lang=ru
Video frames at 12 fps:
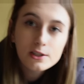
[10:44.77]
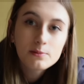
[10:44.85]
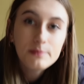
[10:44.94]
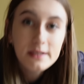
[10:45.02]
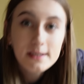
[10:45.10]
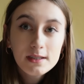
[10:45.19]

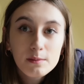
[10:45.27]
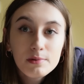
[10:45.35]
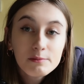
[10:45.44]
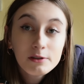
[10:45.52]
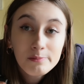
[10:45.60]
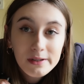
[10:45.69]

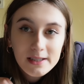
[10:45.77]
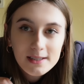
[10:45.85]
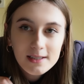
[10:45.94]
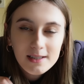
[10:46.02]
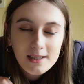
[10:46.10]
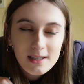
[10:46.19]
пересыпем
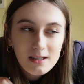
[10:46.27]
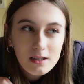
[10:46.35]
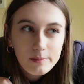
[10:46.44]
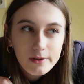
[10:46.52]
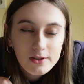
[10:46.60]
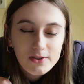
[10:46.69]
специи и
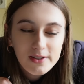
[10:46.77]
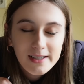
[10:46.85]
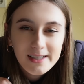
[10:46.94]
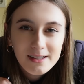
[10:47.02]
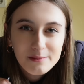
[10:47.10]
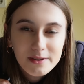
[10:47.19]
покажу,
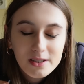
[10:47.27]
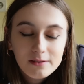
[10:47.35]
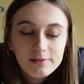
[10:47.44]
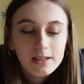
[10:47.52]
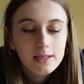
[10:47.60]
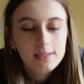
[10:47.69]
как это будет
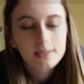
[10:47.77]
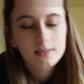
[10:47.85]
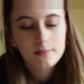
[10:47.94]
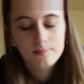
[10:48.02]
выглядеть.